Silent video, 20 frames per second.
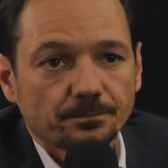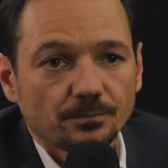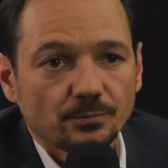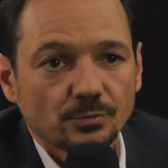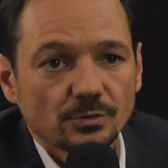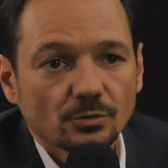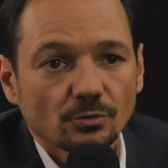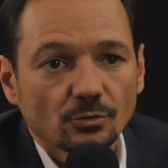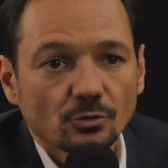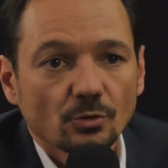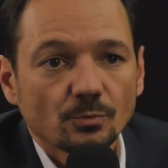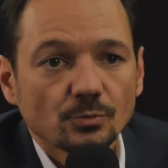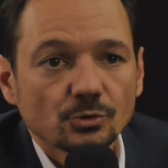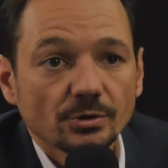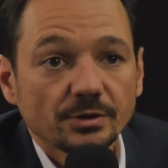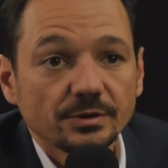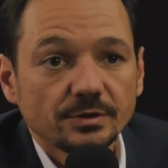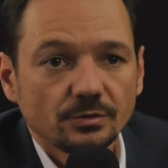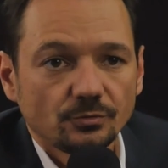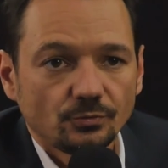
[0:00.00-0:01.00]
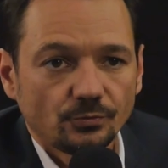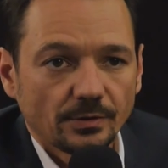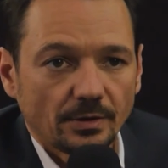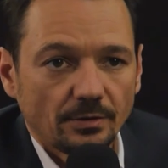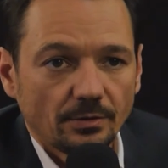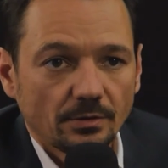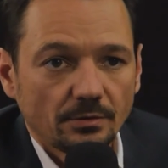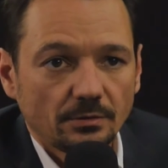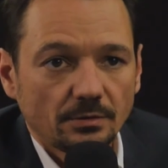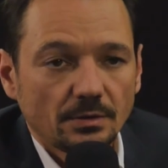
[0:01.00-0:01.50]
puisque comme je l'ai dit tout à
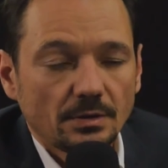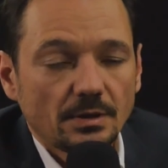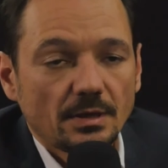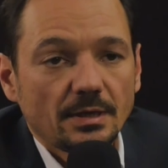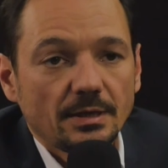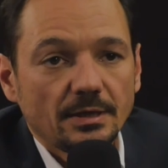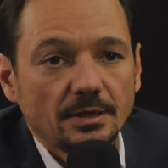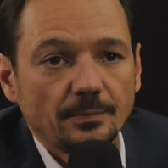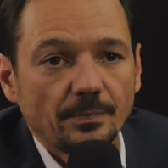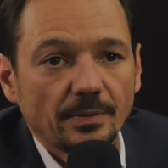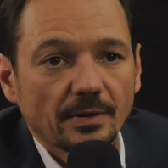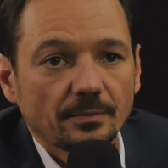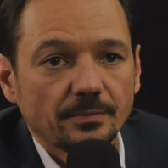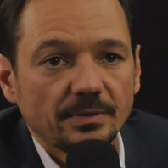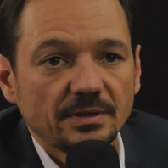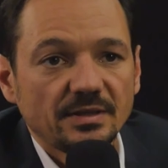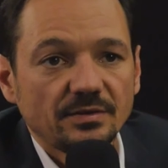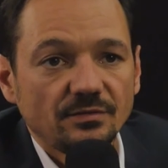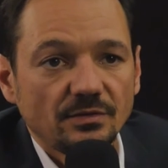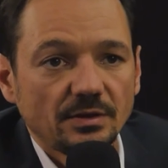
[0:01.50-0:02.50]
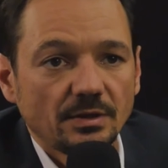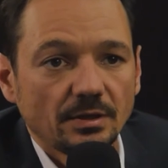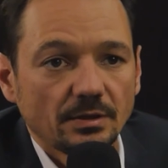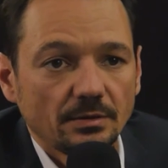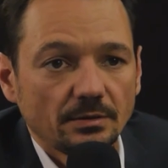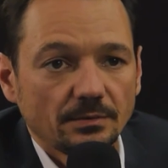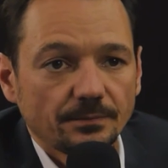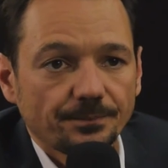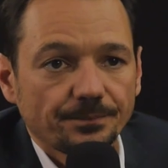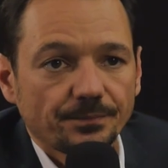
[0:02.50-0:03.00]
l'heure, il permet
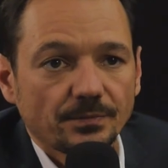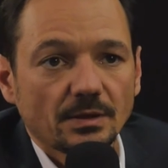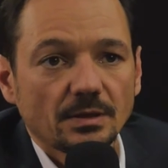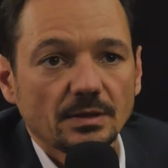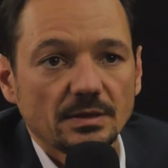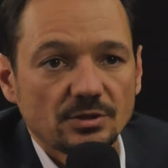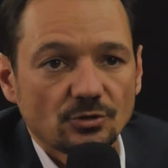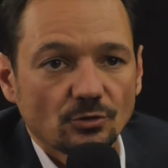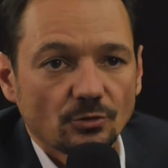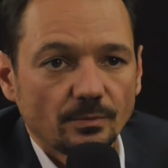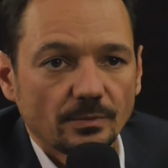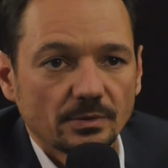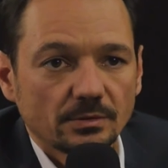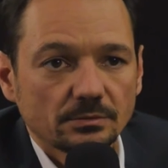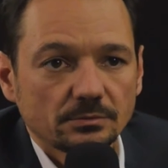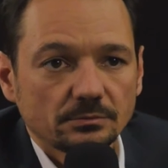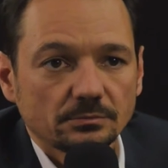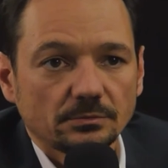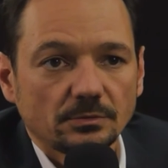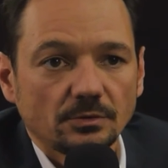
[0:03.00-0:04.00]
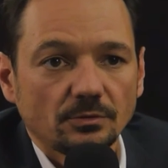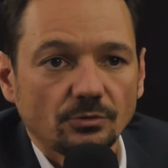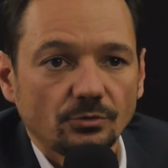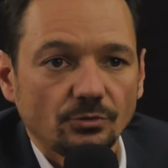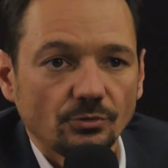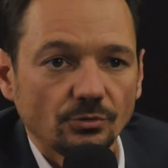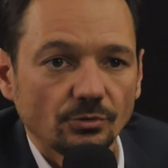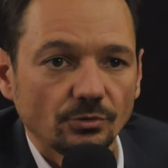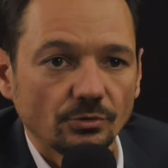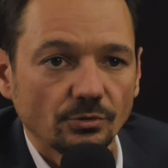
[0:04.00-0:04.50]
d'éviter l'isolement
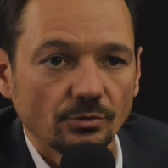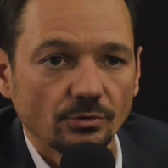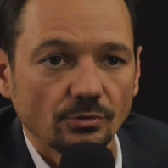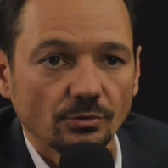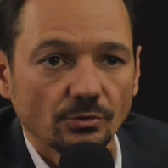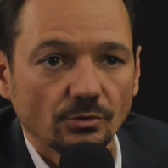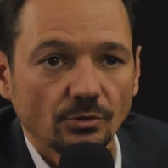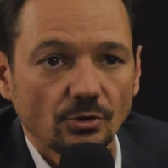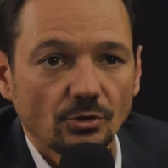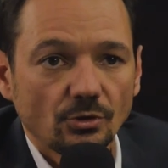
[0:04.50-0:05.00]
de,